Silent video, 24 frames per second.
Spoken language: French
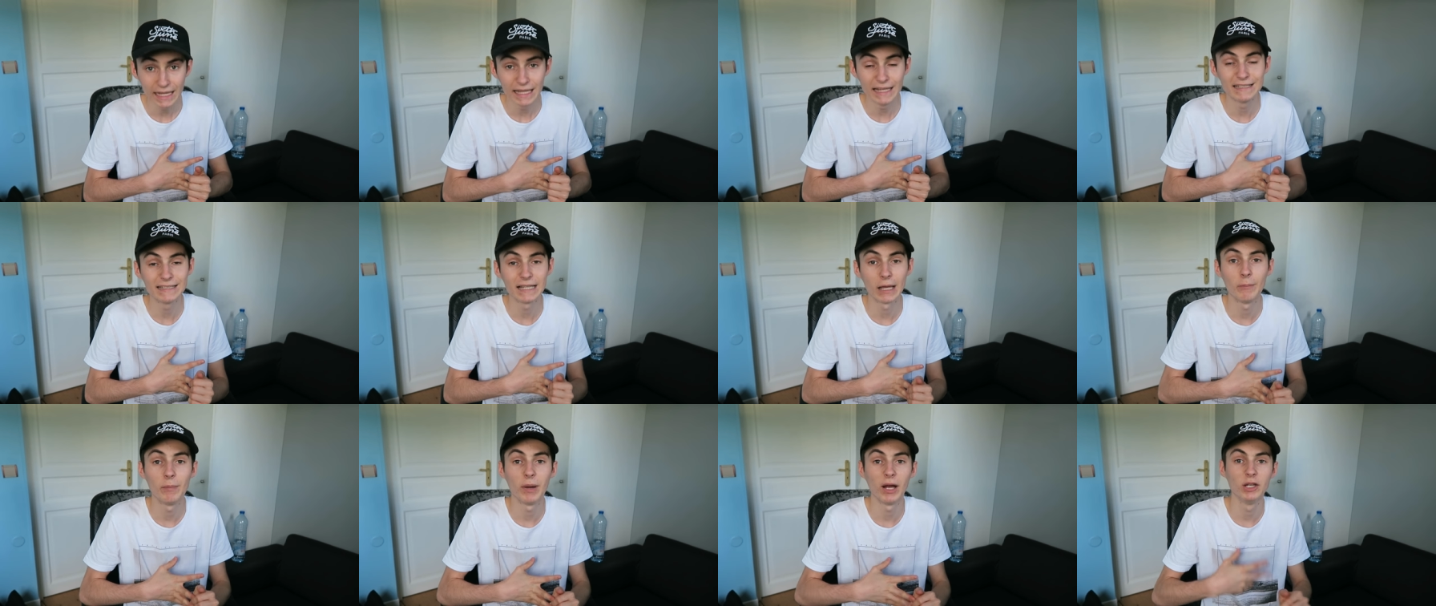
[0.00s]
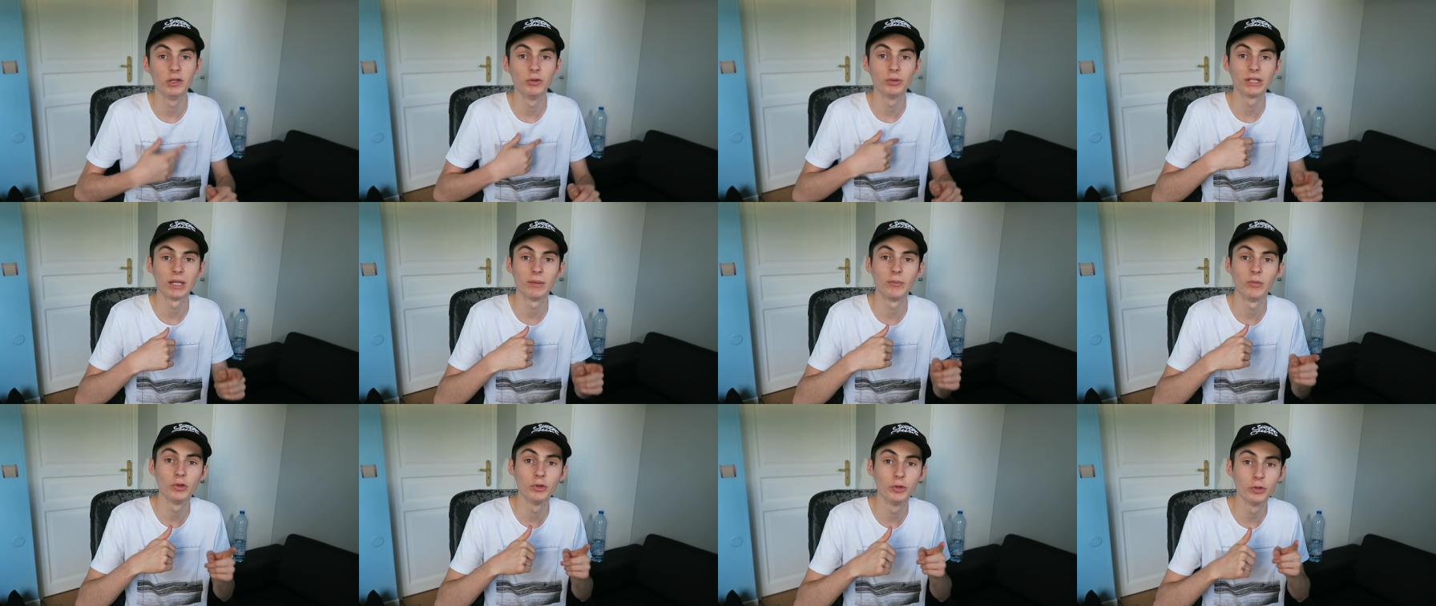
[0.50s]
et ça parle
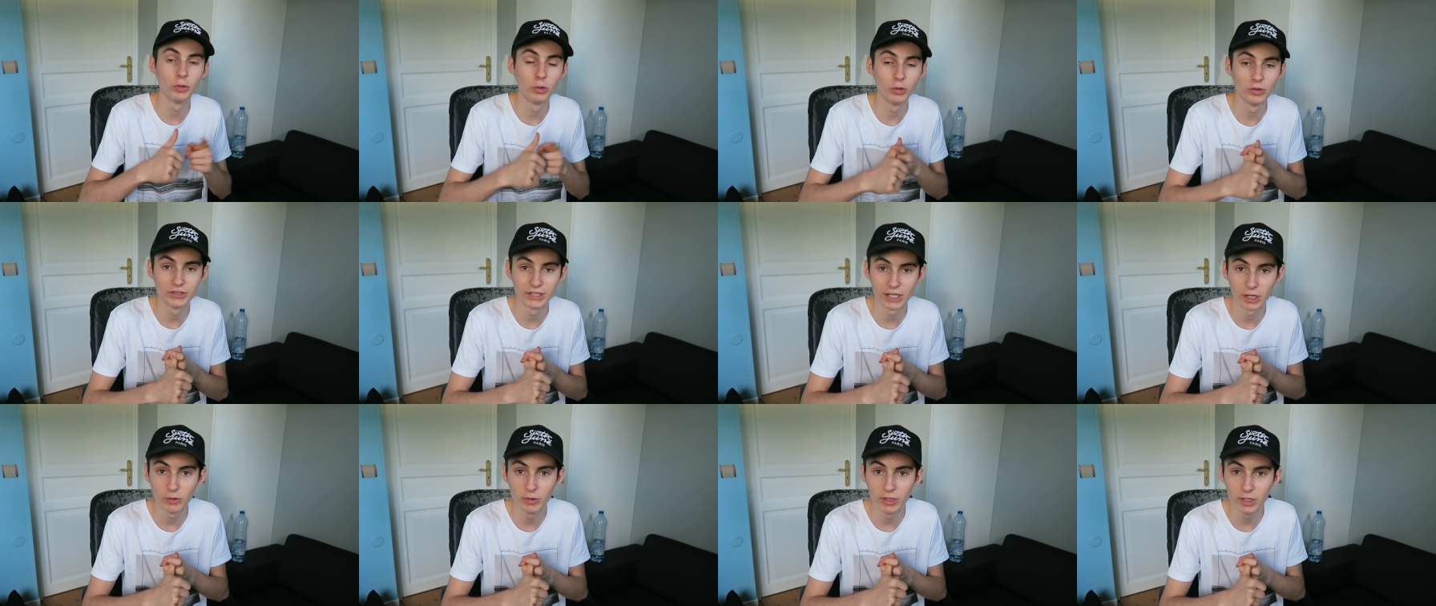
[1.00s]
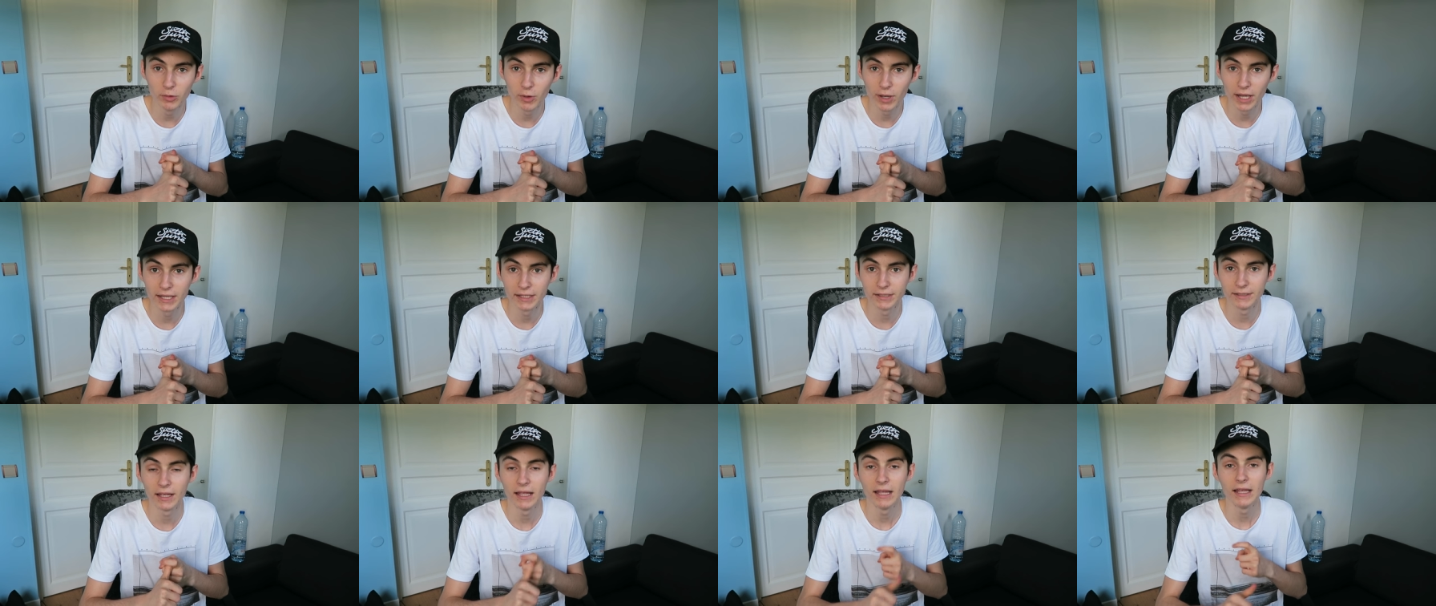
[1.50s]
notamment de Gonzalo
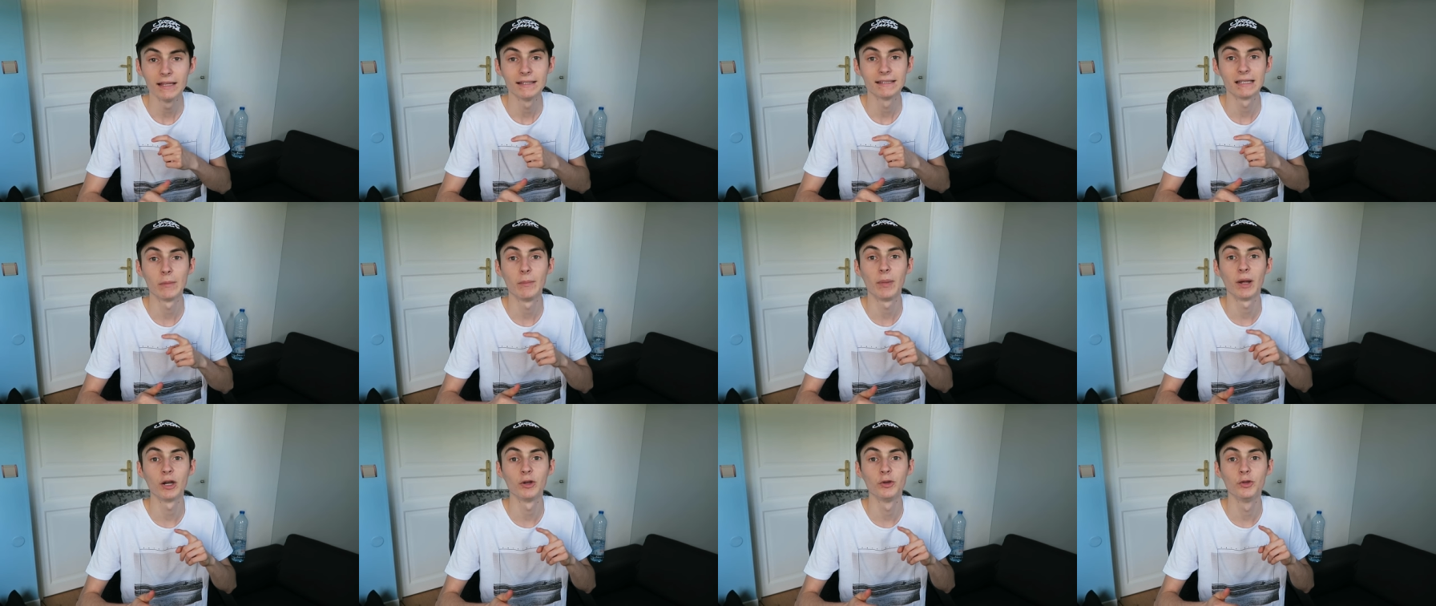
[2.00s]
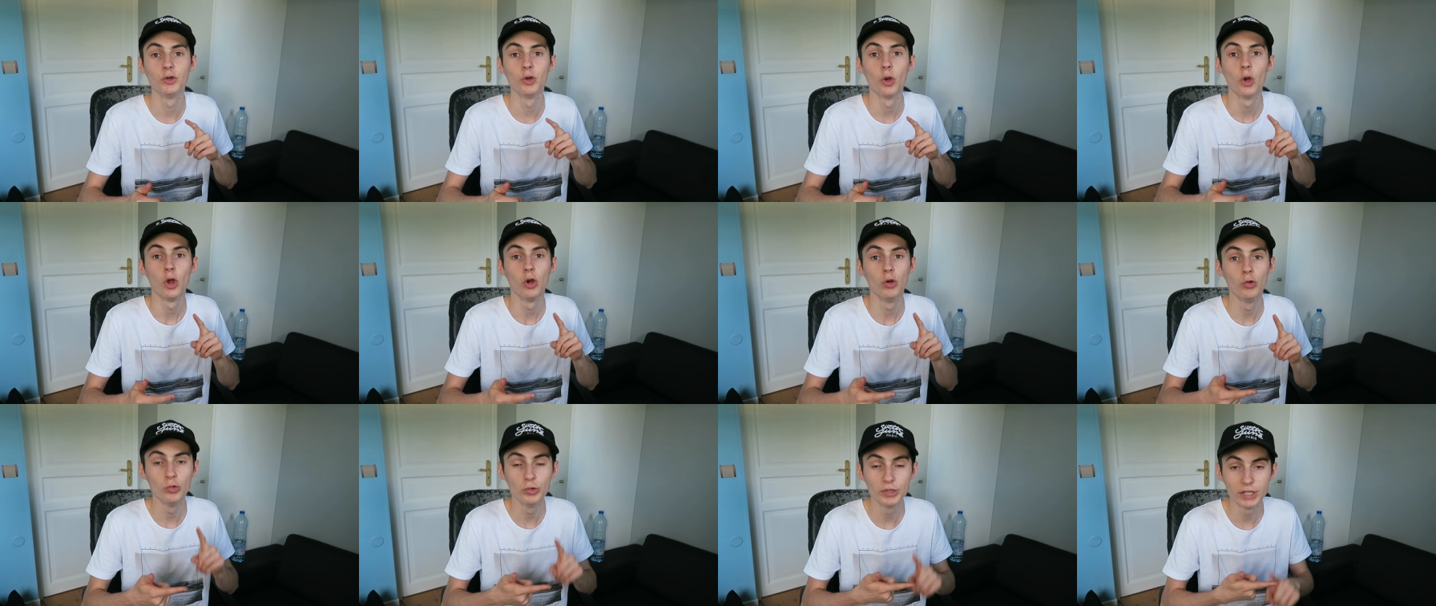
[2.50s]
Higuain, ça parle de
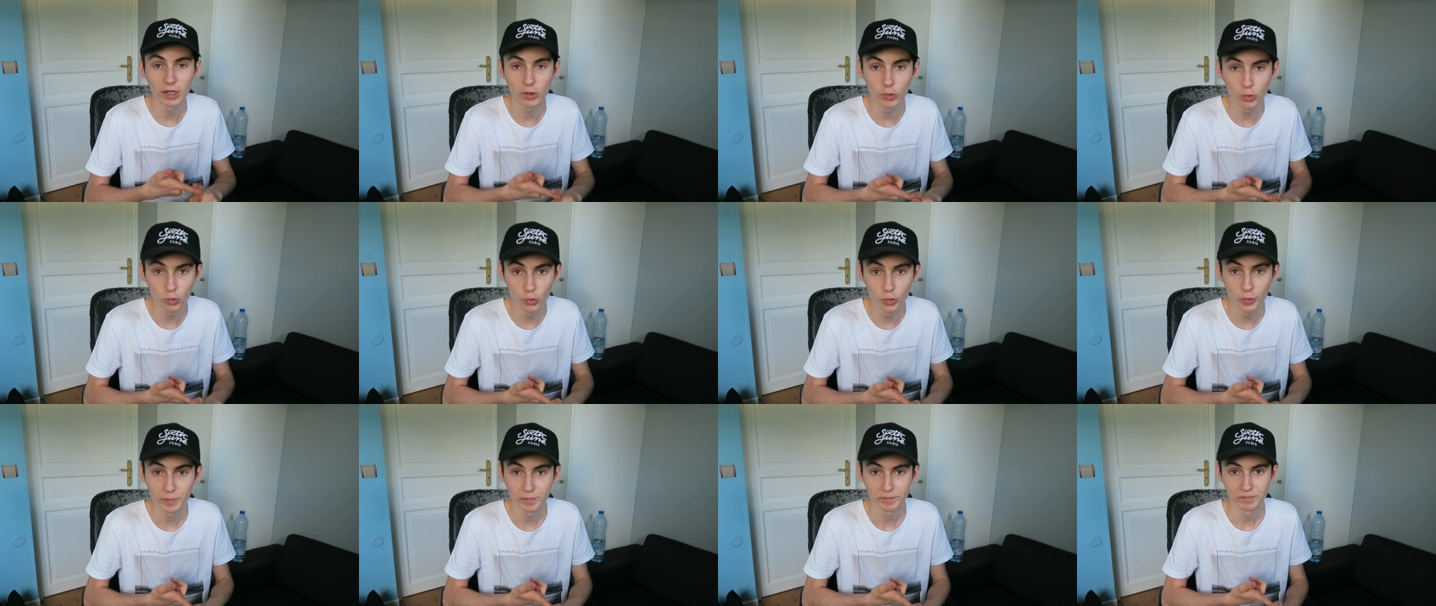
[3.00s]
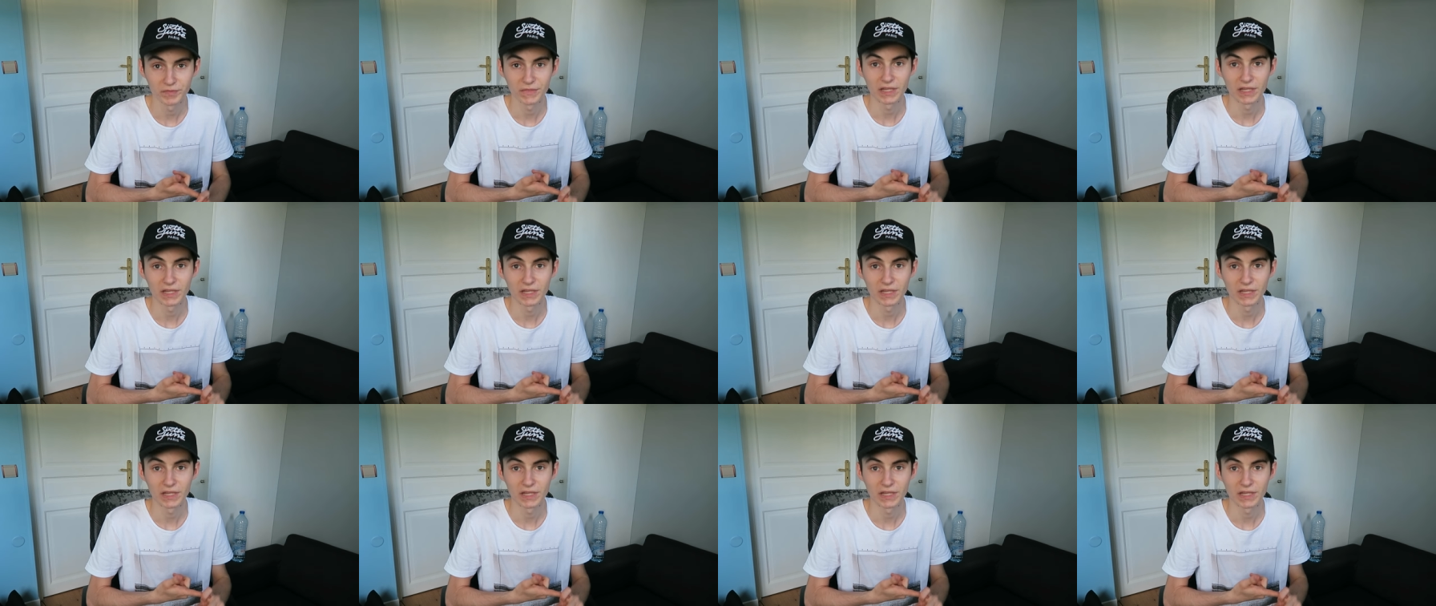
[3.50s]
Lukaku,